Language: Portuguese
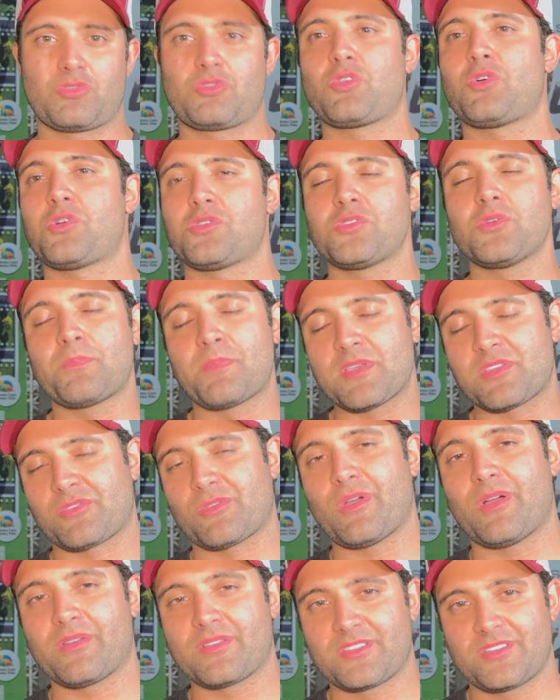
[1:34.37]
todo o
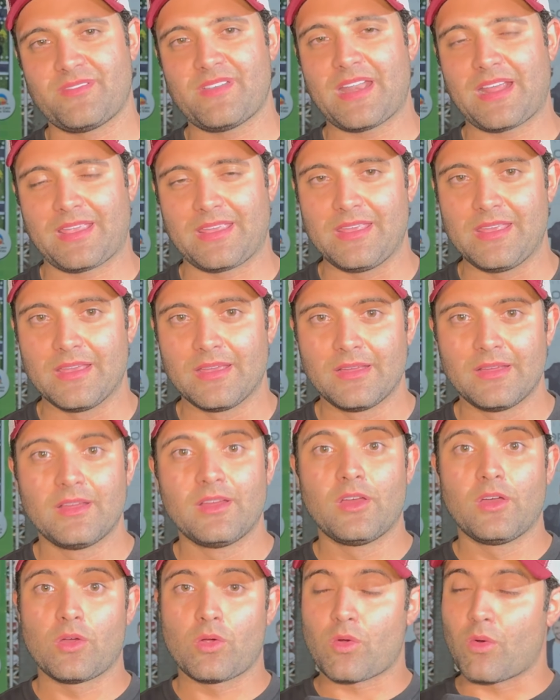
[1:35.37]
pessoal que estiver aqui
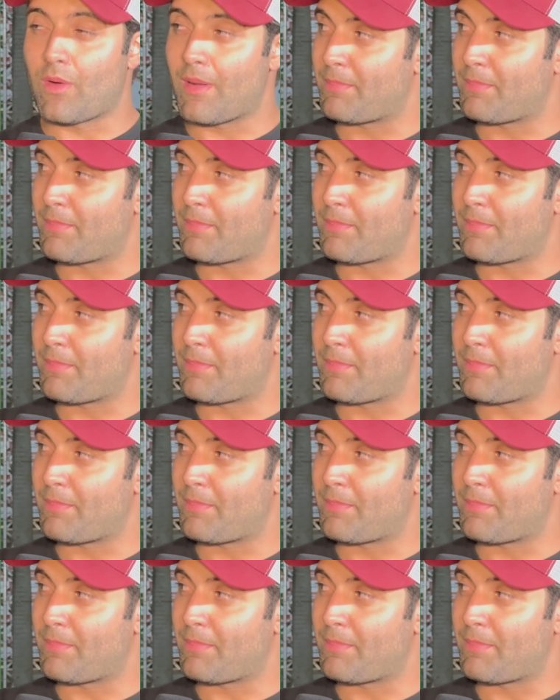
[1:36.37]
com